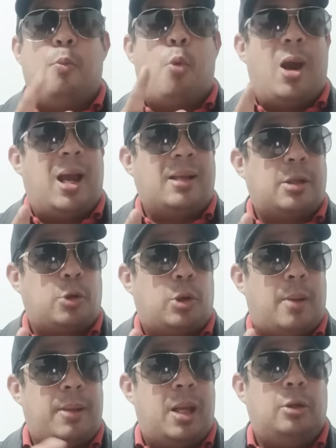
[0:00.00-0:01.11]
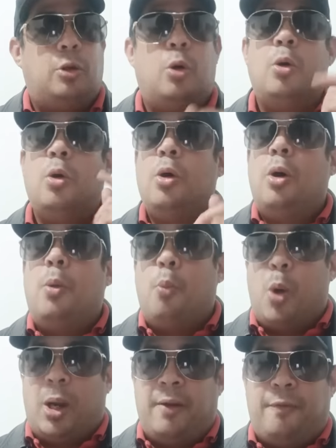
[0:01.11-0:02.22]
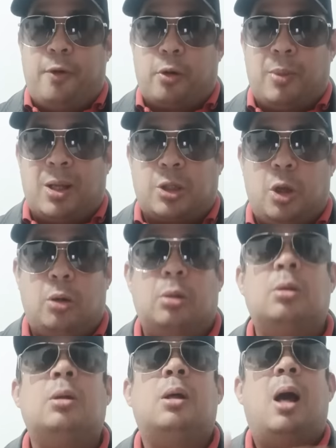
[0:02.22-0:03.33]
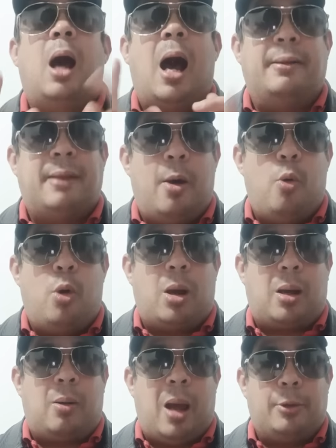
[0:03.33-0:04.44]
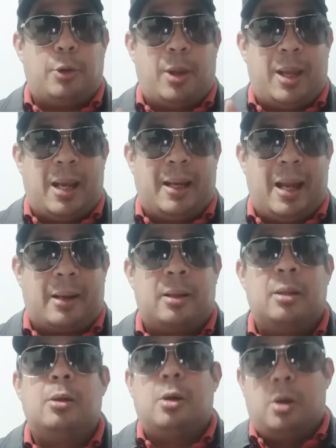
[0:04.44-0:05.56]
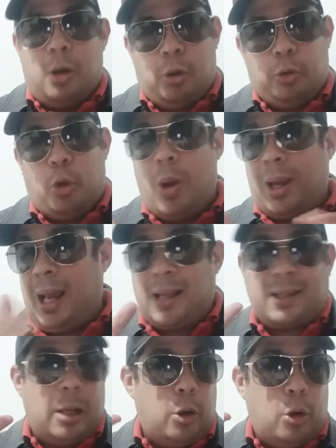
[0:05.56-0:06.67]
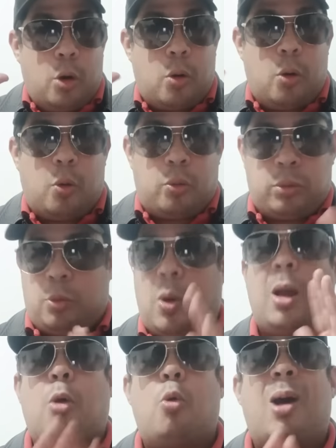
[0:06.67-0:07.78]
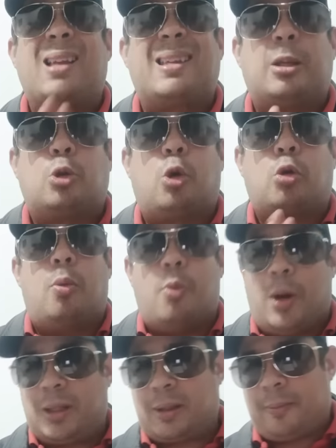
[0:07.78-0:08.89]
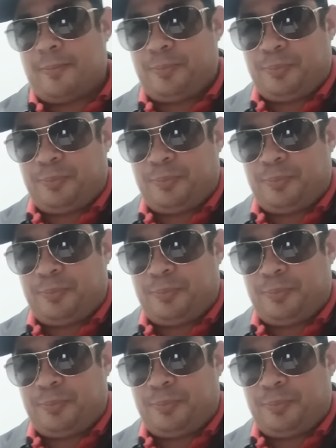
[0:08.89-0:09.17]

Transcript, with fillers: Buen asesoramiento buena información, anda buscando de ganar, no juegues así a lo loco, juega con un asesor como eso.